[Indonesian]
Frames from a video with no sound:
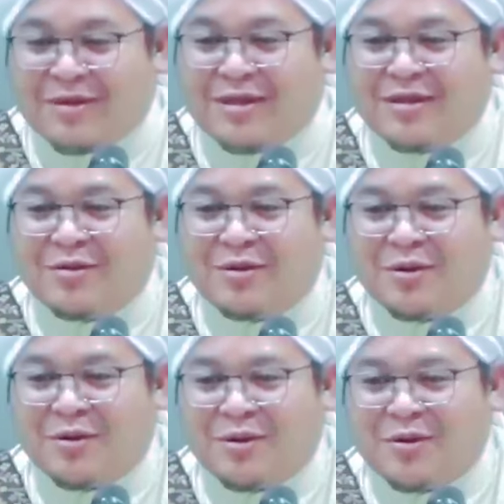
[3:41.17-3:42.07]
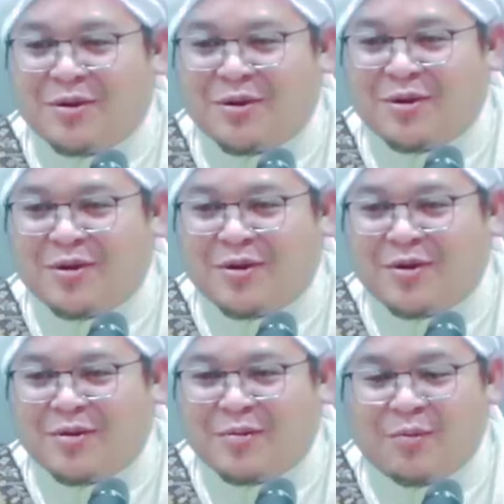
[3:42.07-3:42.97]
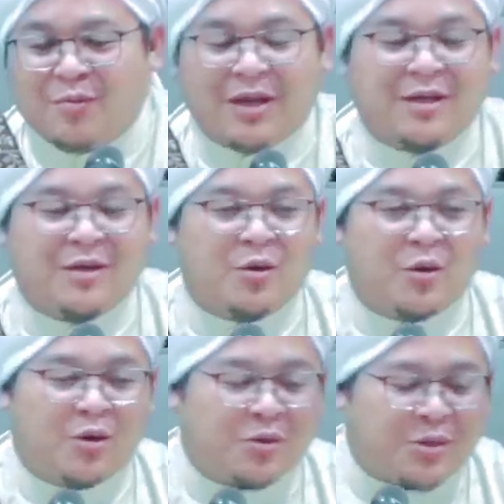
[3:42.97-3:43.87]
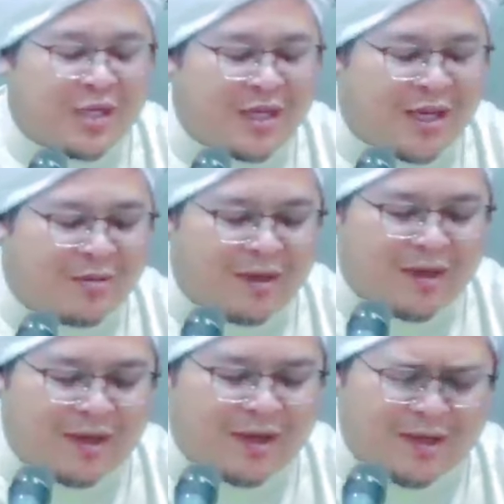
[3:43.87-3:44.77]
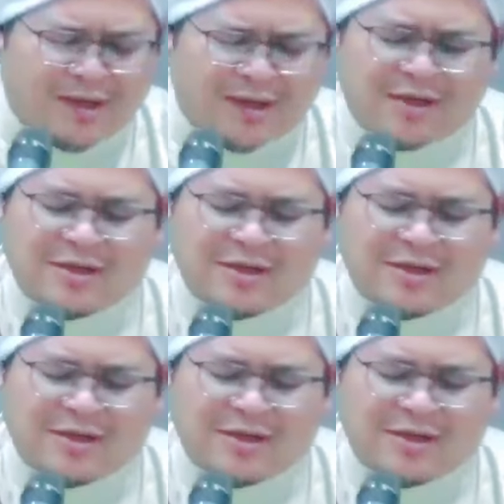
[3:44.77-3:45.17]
apa tadi guru Man u'tiya malan